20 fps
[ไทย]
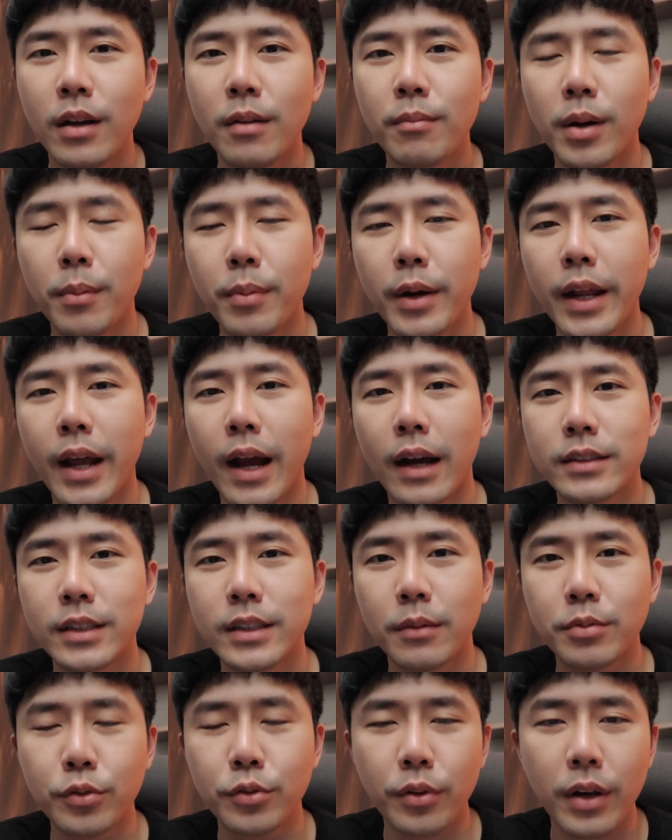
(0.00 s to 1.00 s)
เพื่อนๆที่อยาก
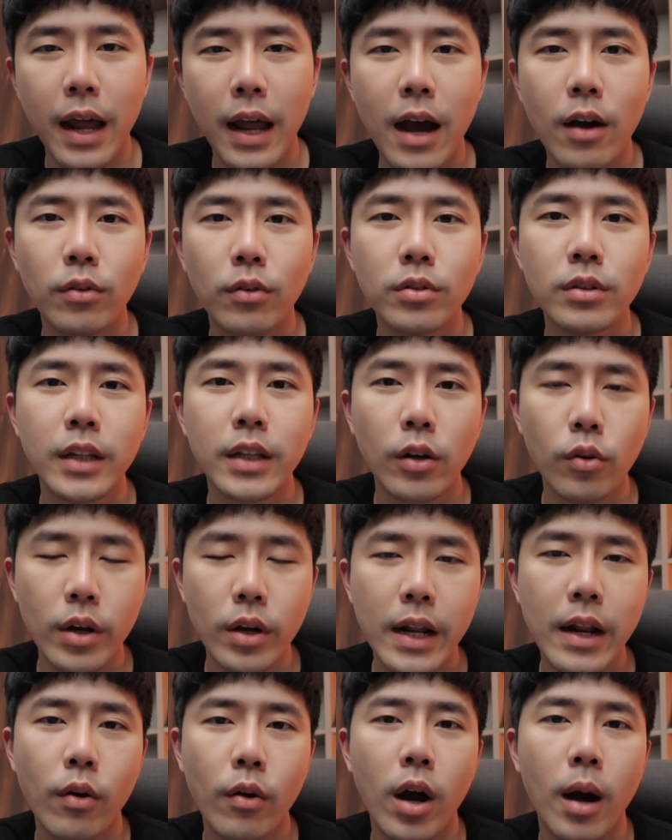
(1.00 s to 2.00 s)
สับสนเราและดูราย
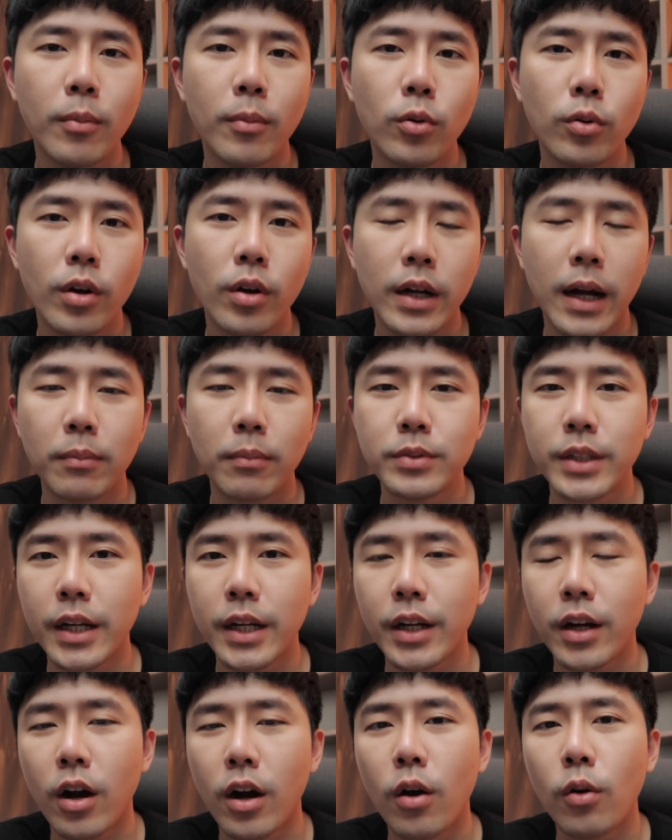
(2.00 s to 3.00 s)
ละเอียดความรู้เกี่ยวกับเทค
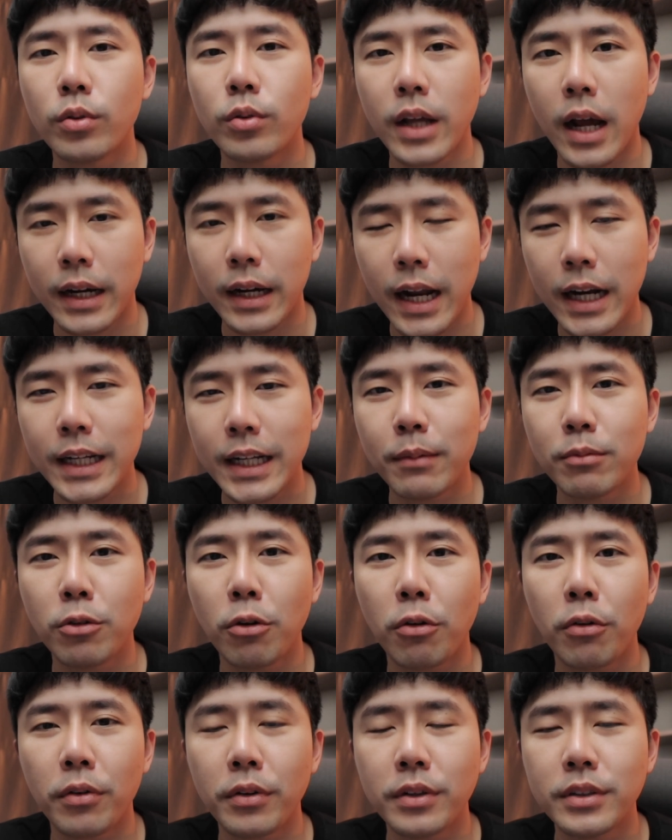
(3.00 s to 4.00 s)
นิคทางด้านคริปโต
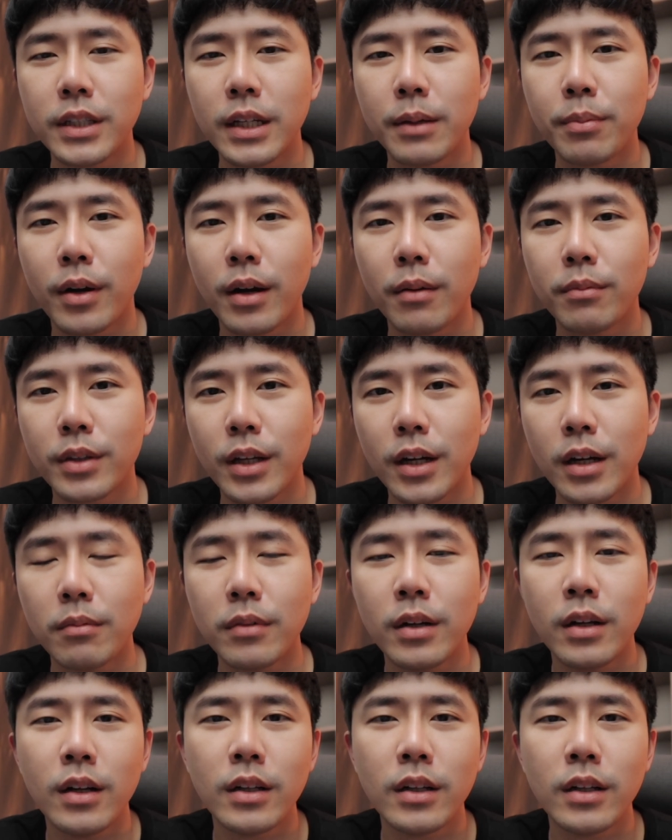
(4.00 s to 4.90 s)
เคอเรนซีเพิ่มเติม